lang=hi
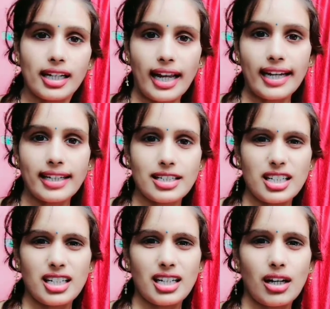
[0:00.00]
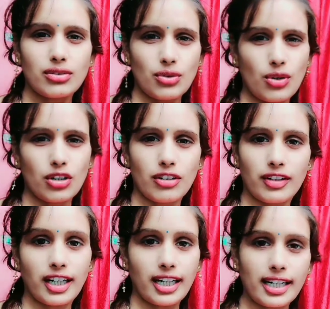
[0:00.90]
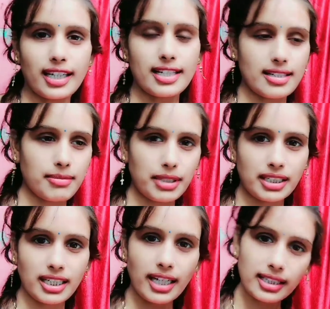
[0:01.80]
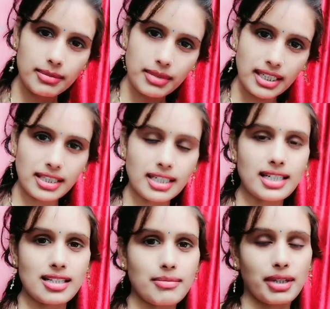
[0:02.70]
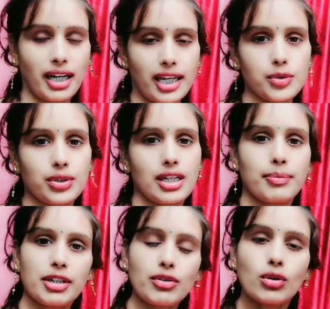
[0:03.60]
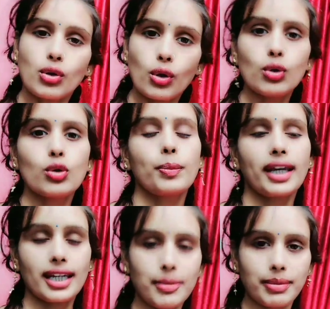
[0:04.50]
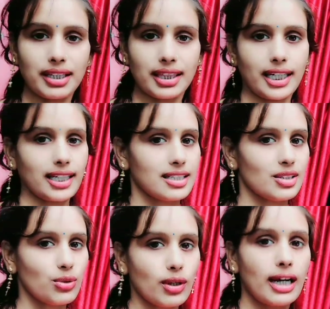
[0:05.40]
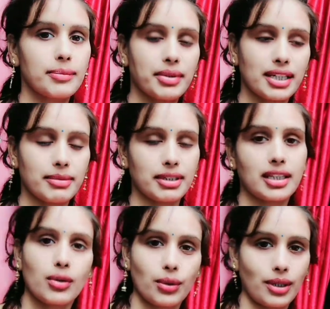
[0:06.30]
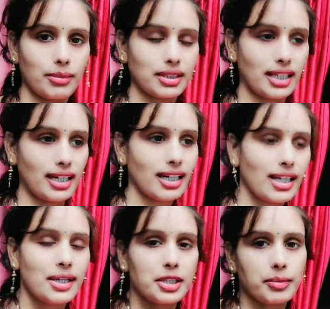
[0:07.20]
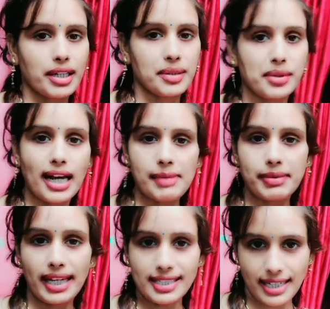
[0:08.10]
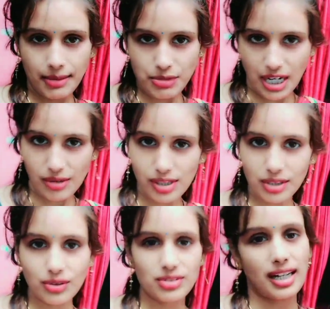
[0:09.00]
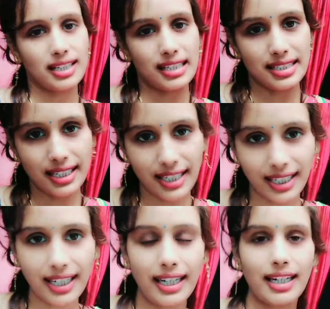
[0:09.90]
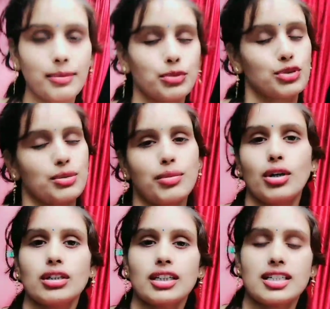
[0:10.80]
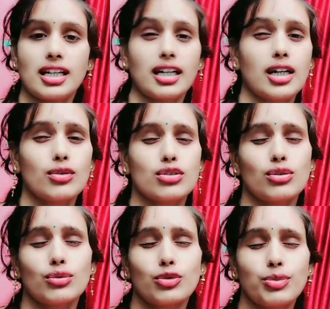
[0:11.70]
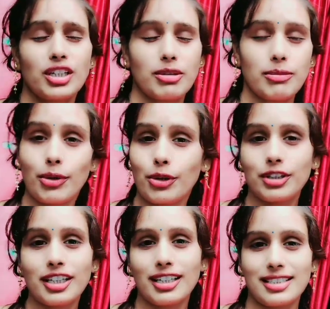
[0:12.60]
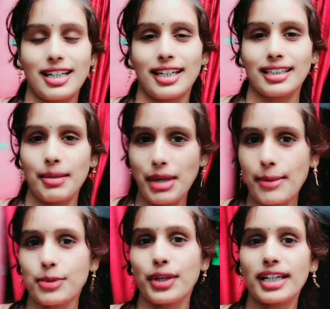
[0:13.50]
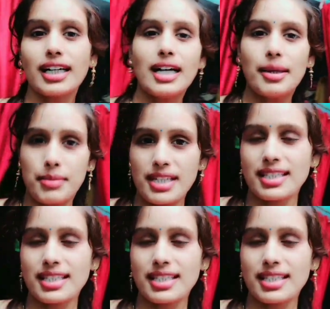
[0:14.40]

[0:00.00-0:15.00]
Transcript: इलायची सौंठ वगैरह ये सब बन के ना एकदम कतरी सी बनाई हुई है पर वो कोलू पे ही बनता है किसी दुकान पे नहीं बनता उन्होंने बताया तो मैंने बोला आप नेक्स्ट टाइम जाओ ना तो ज़्यादा सा लेके आना मुझे बहुत अच्छा लगा उसे दूध पीने में बहुत ही अच्छा लगता है मैं आपको एक पीस